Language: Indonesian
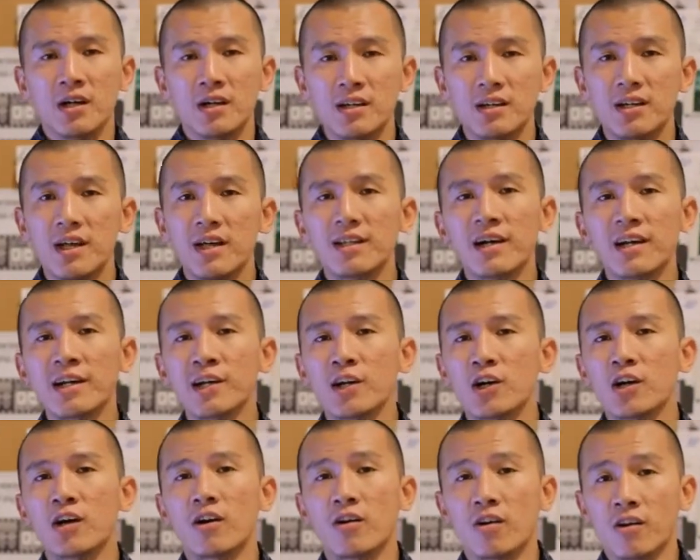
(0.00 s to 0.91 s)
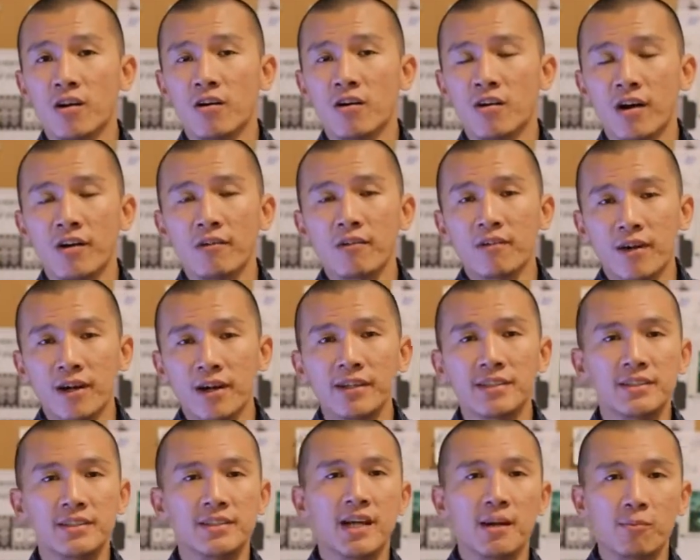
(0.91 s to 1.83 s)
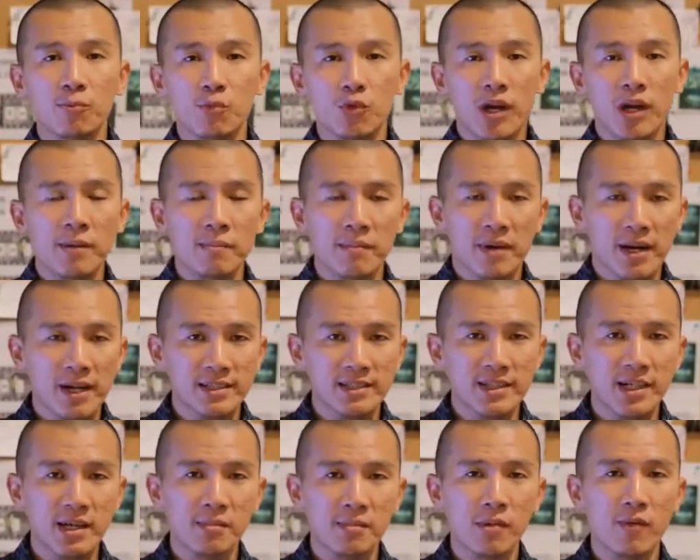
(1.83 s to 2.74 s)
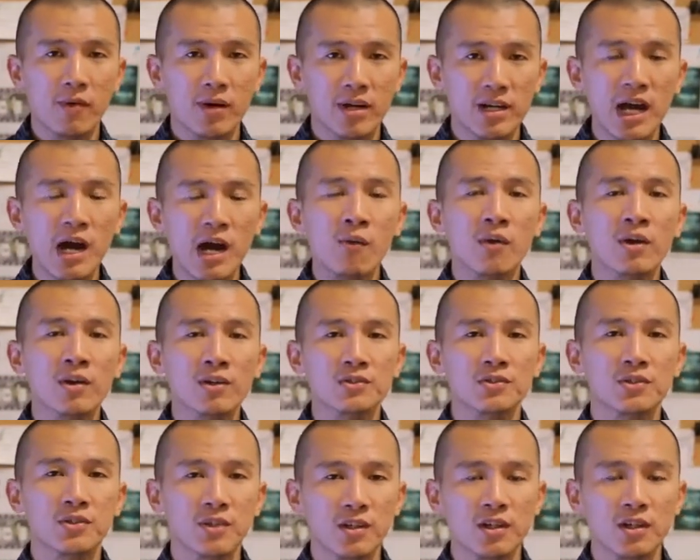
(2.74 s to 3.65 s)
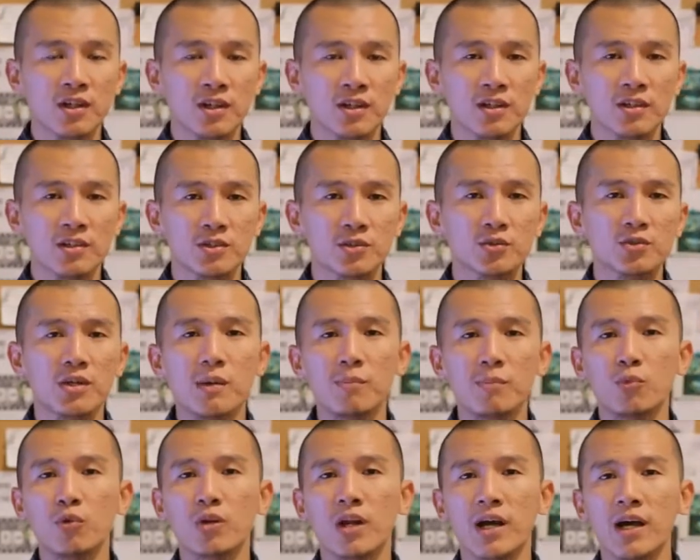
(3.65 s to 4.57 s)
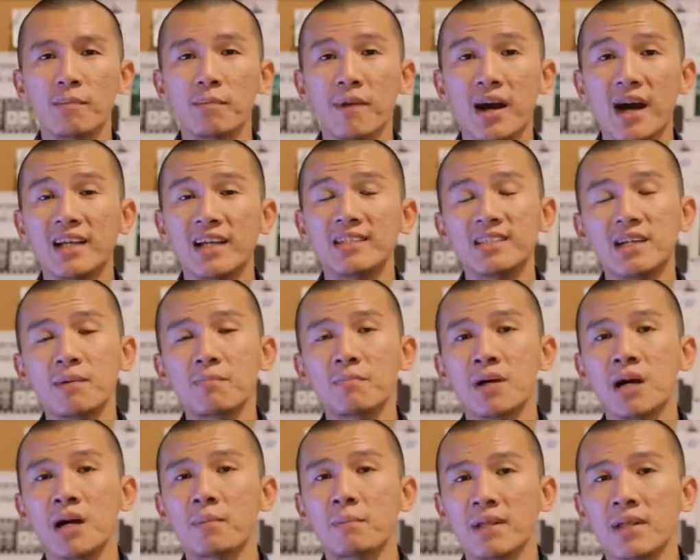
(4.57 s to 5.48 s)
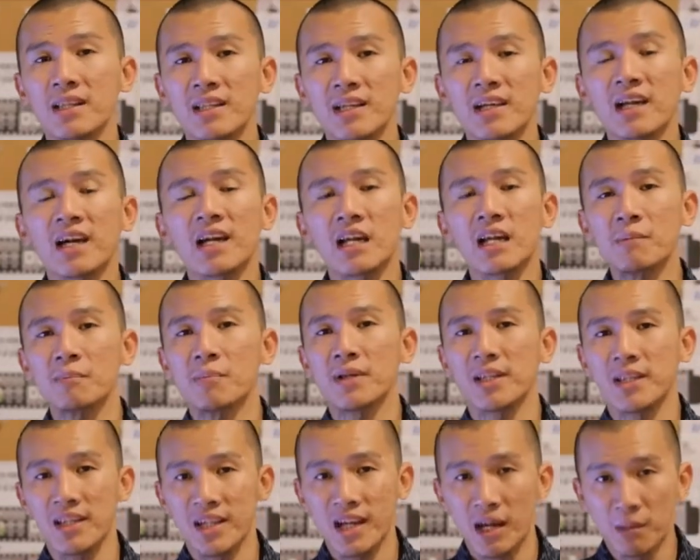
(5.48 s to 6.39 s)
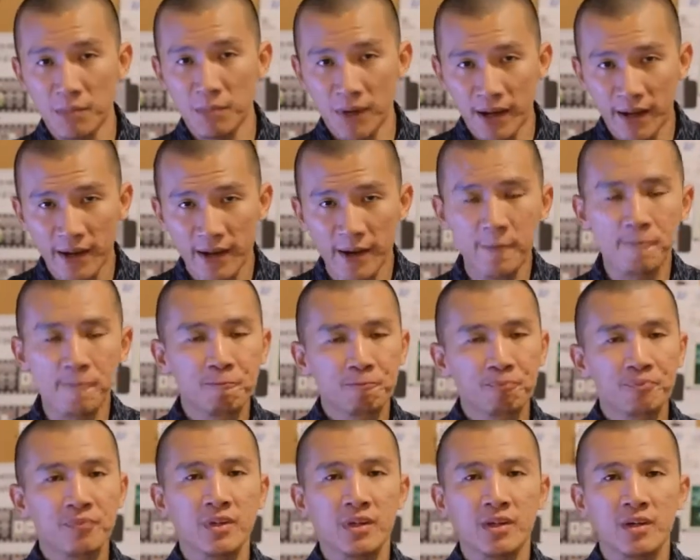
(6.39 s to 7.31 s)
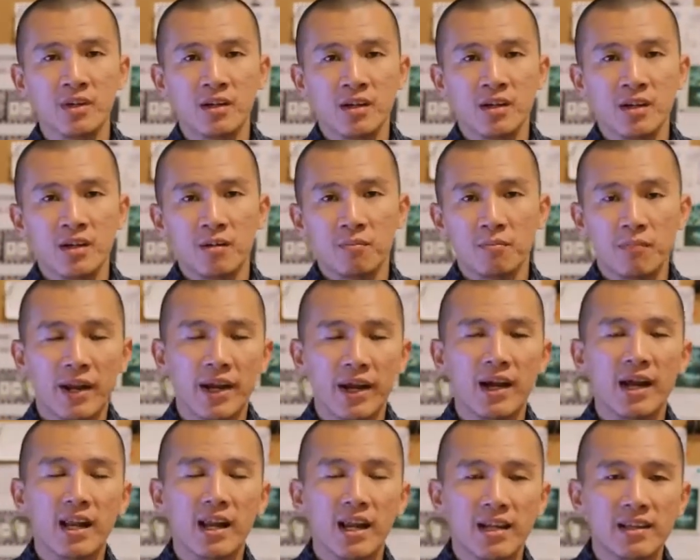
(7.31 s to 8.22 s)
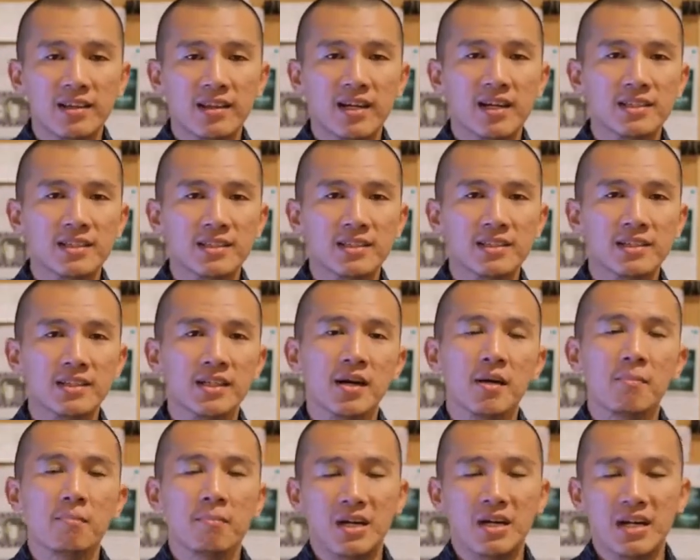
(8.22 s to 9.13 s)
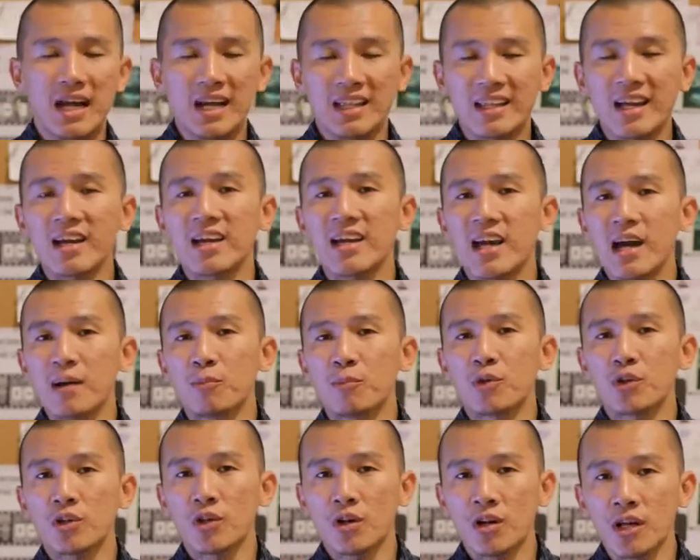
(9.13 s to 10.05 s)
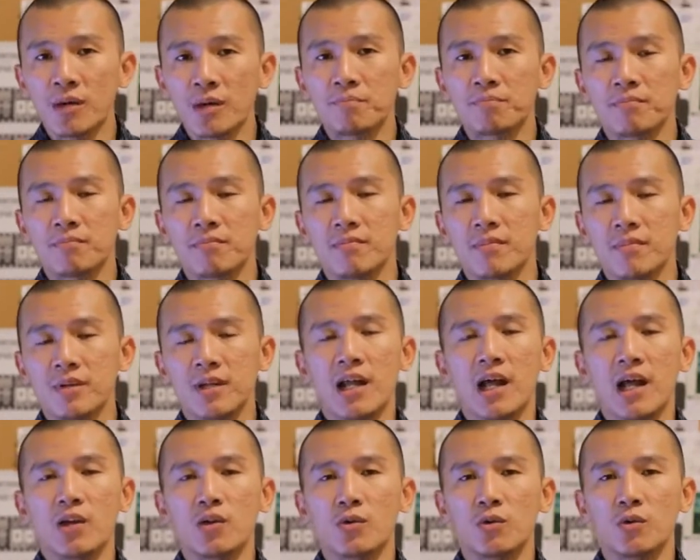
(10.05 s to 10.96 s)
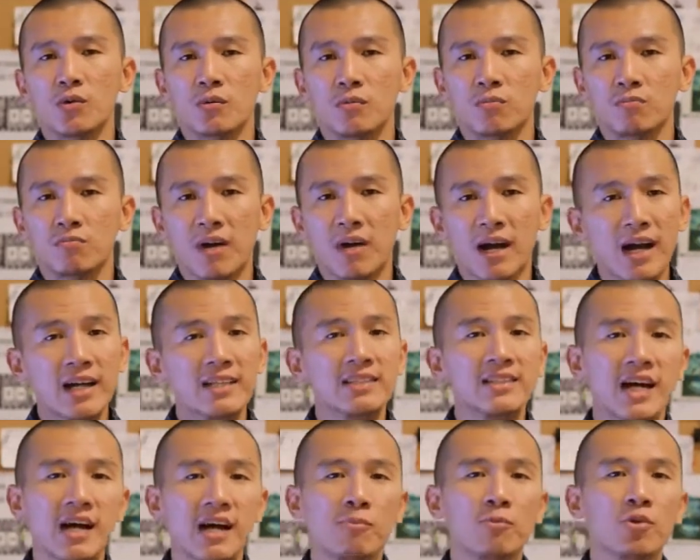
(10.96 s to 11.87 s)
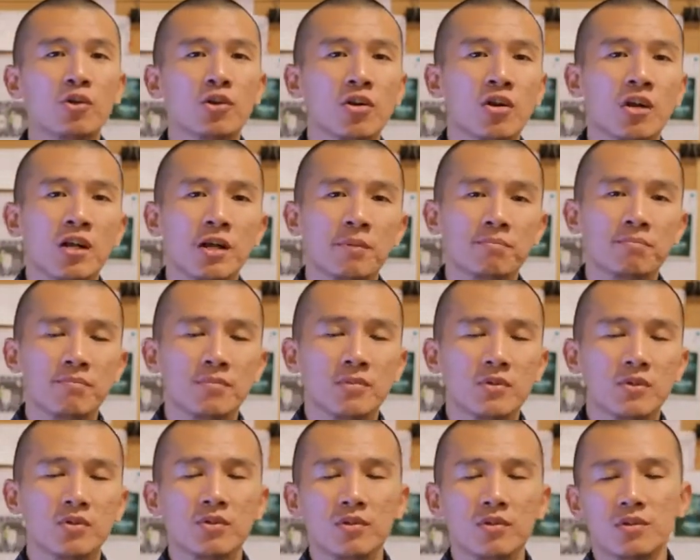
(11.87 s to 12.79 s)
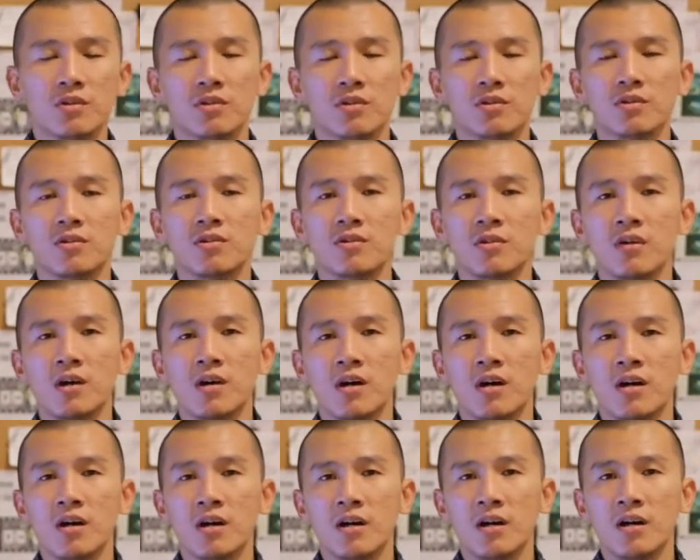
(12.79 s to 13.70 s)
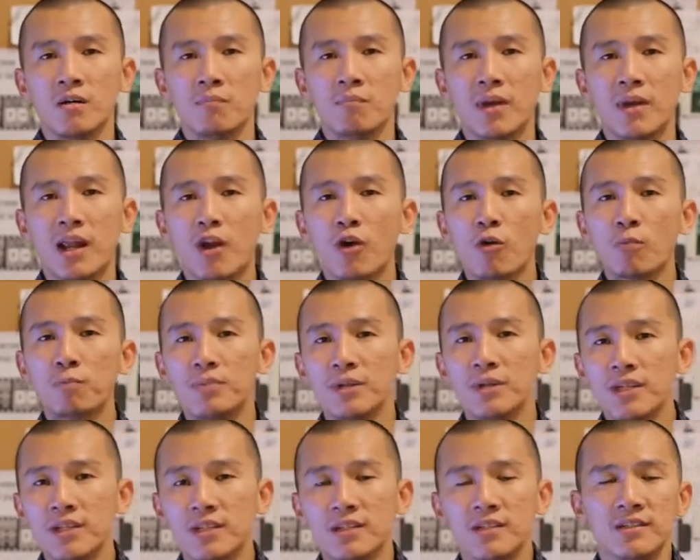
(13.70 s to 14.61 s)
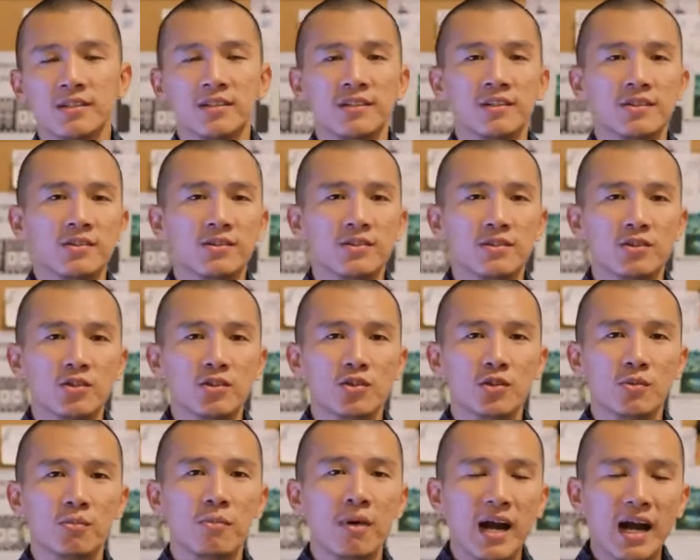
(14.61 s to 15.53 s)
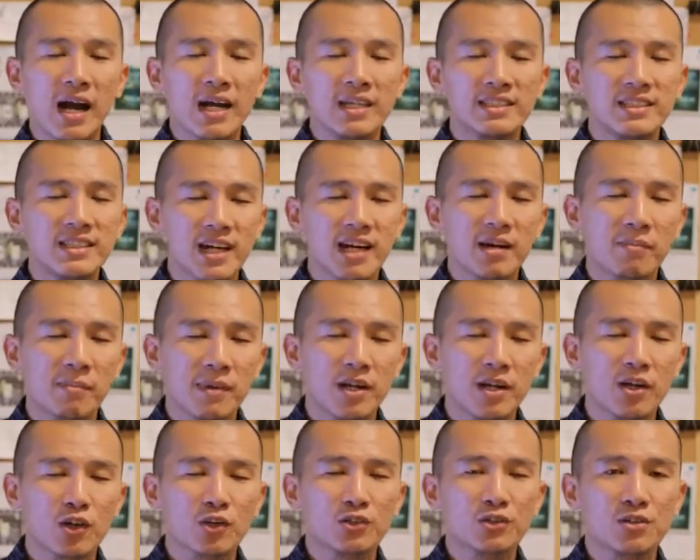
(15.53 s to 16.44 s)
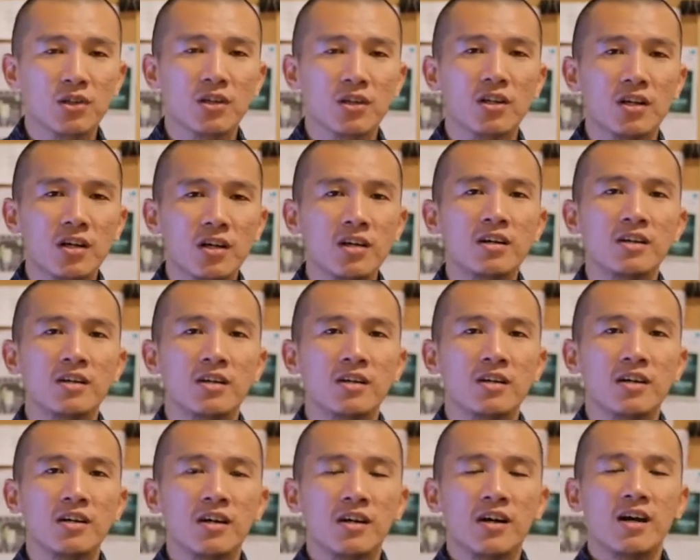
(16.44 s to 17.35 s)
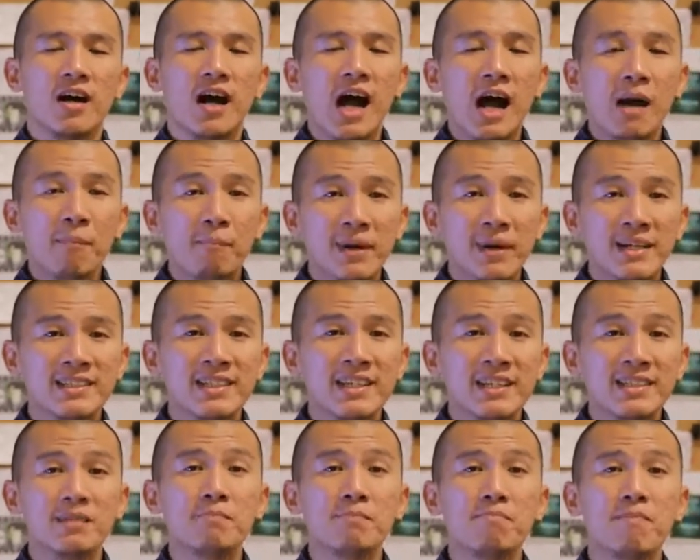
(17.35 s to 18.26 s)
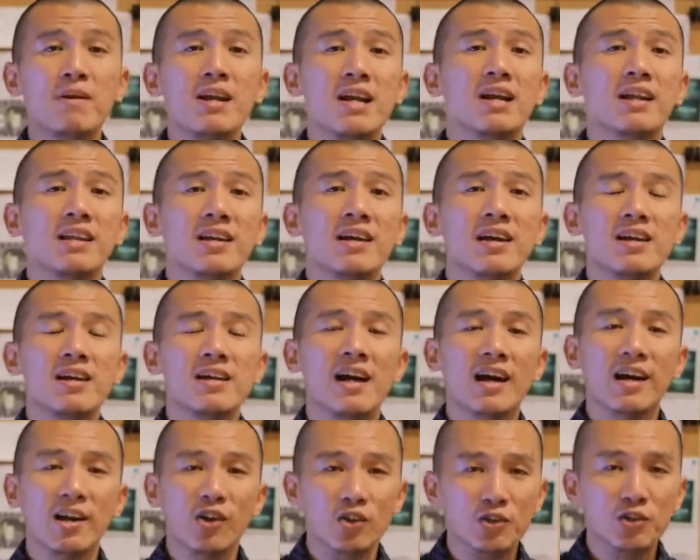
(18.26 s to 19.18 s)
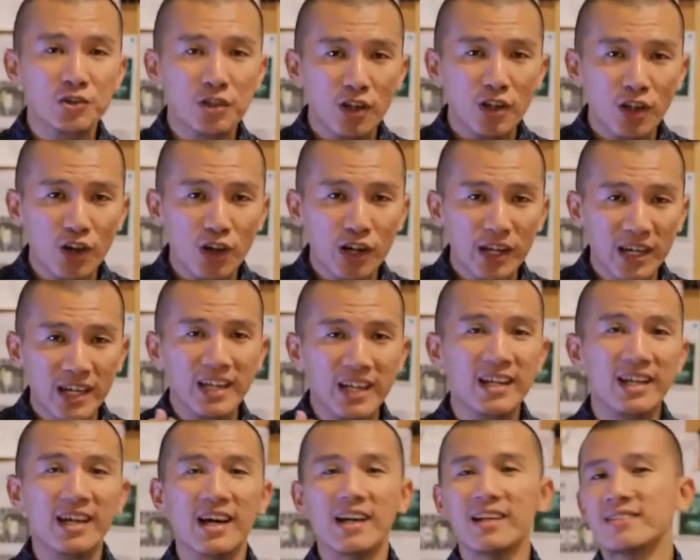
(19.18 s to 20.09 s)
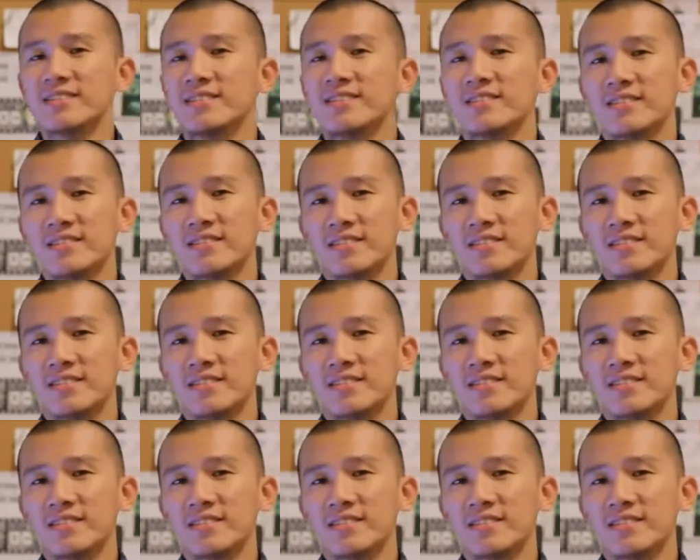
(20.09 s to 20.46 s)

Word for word: didatangi oleh orang-orang Quraisy yang mulai merasa bahwa dakwah Rasulullah sudah mulai mengancam kepentingan-kepentingan mereka. Mereka lantas mendatangi Abu Talib lalu mengajak Abu Talib untuk melobi, untuk mengajak kepada Rasulullah apa sih sebenarnya yang Rasulullah inginkan